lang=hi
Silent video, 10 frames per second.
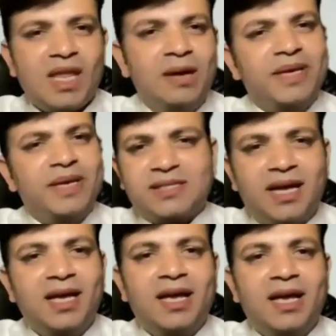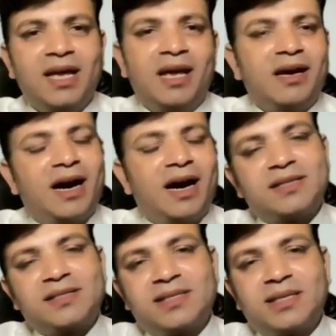हमेशा
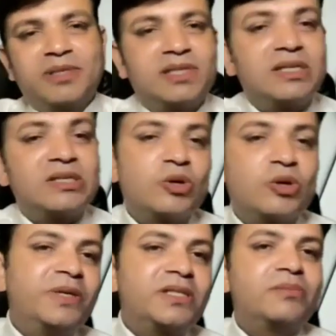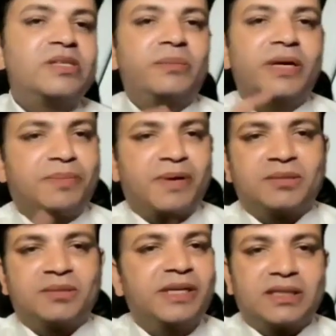आरसीएम बिजनेस को अपनी सबसे बड़ी
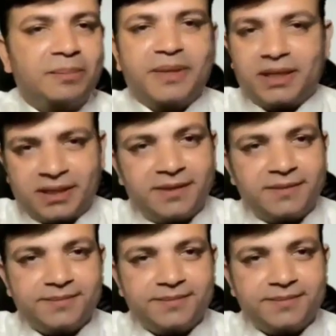प्राथमिकता पे रखा